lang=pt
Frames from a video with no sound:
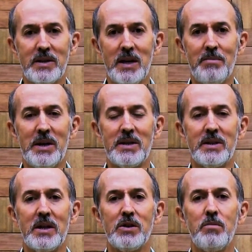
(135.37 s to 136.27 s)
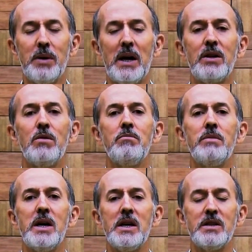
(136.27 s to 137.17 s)
se apresentam para que o
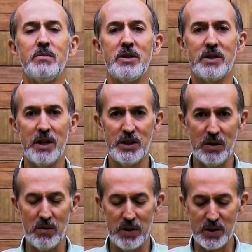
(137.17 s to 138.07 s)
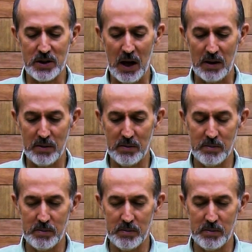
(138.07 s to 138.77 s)
mesmo seja conquistado.